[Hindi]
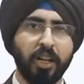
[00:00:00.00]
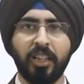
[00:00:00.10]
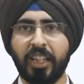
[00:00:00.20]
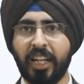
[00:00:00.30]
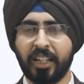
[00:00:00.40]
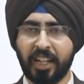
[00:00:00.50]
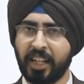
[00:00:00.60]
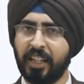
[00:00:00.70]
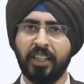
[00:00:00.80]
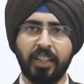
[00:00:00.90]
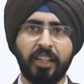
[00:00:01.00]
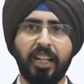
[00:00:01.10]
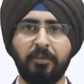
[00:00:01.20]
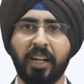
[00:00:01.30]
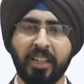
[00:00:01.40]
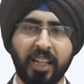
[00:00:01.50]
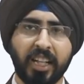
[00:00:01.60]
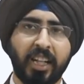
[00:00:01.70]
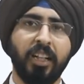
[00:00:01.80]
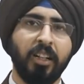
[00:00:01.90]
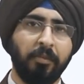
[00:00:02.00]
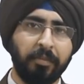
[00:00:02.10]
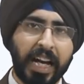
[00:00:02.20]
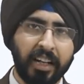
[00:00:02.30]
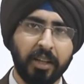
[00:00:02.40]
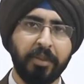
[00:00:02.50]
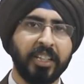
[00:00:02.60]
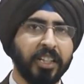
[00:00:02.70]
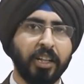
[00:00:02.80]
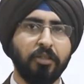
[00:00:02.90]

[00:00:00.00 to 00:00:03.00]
मॉडल तैयार करेगा ट्रेडमार्क ले लेगा मार्केट में बेचना